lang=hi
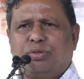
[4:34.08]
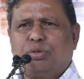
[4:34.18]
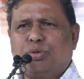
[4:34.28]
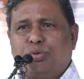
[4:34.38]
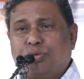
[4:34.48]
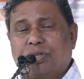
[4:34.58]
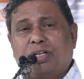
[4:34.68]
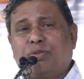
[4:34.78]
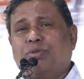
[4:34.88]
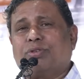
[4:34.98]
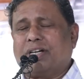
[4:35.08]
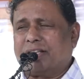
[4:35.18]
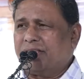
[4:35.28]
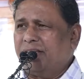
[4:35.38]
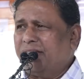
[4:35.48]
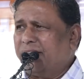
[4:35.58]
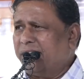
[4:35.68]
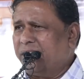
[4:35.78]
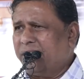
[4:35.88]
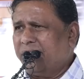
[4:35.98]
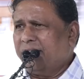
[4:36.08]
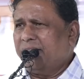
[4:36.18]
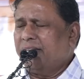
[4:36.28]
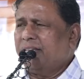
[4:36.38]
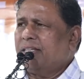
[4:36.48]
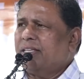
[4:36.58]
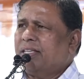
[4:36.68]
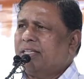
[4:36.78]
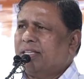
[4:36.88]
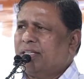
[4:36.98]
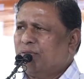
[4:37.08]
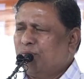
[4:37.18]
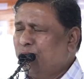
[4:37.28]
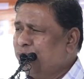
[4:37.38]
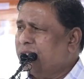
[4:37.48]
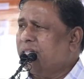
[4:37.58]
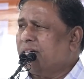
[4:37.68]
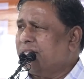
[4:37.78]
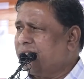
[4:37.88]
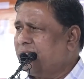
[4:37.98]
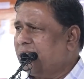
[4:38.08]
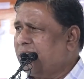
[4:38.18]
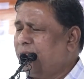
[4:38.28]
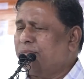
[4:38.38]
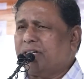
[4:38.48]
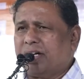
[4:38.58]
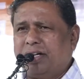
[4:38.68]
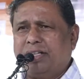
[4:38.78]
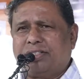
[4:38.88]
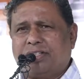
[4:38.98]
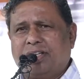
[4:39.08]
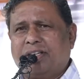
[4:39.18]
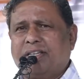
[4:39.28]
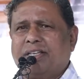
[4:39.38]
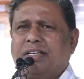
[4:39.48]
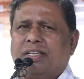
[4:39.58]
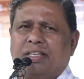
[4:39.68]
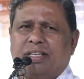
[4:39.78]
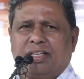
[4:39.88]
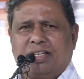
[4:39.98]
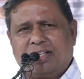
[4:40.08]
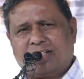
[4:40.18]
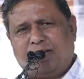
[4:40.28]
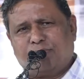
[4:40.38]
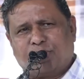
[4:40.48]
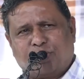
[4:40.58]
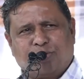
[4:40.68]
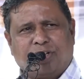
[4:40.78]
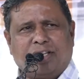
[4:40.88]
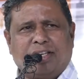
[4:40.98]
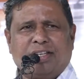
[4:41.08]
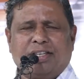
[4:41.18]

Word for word: जो दूसरे लोग करते हैं उस तरह से काम करने से अगर काम करोगे